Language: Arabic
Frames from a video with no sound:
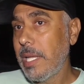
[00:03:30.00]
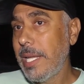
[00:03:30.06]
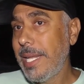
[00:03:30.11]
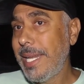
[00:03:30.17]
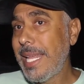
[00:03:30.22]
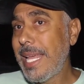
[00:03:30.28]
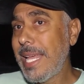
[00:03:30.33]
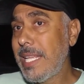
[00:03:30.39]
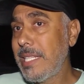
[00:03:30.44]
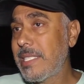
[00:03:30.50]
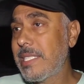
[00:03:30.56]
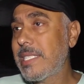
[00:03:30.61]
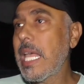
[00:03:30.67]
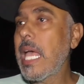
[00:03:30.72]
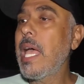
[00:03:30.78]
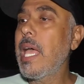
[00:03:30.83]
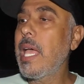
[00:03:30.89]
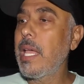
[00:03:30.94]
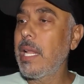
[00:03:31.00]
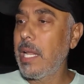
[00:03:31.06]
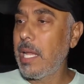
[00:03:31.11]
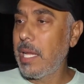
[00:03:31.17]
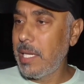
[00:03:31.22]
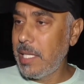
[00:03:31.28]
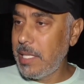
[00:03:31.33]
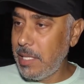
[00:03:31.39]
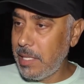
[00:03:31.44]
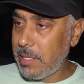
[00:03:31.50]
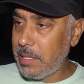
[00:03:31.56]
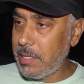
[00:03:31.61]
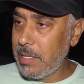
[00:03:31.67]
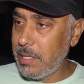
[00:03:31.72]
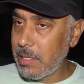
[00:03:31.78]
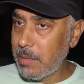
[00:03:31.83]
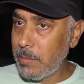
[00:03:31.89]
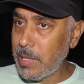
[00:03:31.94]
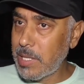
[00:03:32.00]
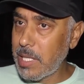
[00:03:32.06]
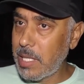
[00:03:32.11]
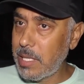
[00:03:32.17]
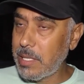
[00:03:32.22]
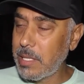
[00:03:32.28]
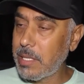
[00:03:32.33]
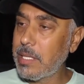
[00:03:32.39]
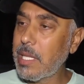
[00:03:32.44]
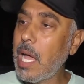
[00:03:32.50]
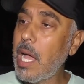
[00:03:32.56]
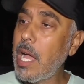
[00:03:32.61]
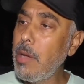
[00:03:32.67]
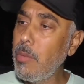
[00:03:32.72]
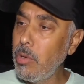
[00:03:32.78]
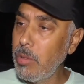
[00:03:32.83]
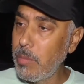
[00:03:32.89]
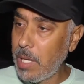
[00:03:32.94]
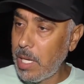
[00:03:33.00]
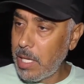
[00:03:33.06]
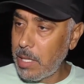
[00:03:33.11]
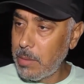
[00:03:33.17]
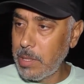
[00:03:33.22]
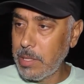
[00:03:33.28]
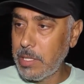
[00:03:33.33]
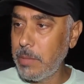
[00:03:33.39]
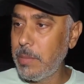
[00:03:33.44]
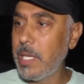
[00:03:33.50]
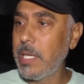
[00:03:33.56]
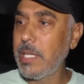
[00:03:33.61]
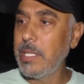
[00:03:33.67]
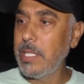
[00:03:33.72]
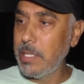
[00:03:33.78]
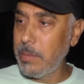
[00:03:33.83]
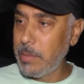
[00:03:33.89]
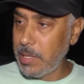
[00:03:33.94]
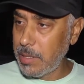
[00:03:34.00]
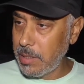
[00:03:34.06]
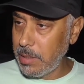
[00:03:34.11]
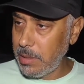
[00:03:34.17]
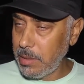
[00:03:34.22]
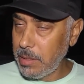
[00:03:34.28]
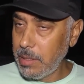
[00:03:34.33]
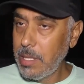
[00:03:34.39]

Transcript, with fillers: الآن سهل علي كثير مسألة التعامل معها باعتبارها هي بنتي